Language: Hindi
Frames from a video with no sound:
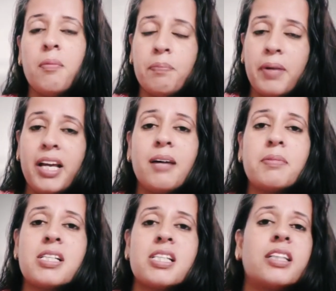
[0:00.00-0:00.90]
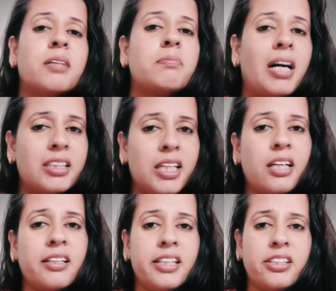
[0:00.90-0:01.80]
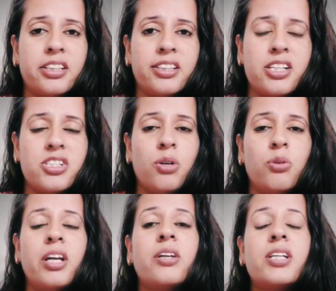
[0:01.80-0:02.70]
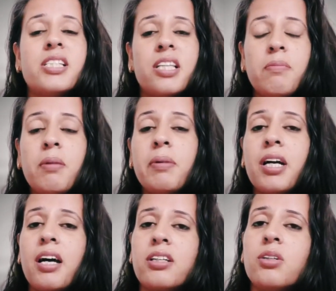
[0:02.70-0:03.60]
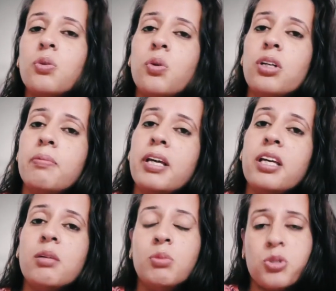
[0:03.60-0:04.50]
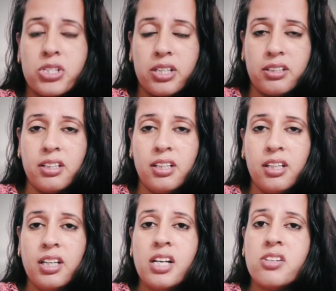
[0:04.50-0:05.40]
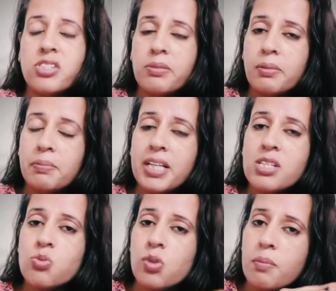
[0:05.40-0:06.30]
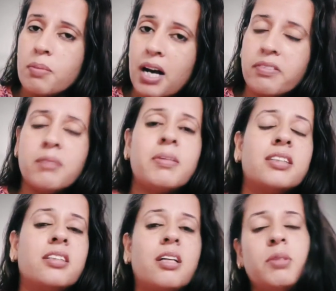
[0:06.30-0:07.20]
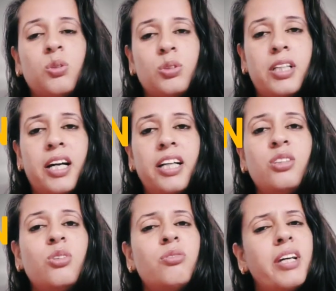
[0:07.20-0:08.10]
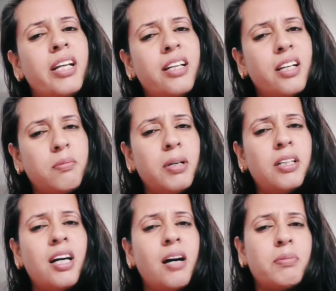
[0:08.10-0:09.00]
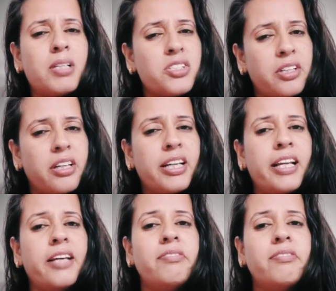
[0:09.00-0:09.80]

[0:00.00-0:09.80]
मैं आपके साथ एक बात यहाँ क्लियर करना चाहूँगी किसी भी प्रकार का कोई भी इमोशन जब अपनी स्वाभाविक मात्रा में होता है तो वह लगभग आपके शरीर के लिए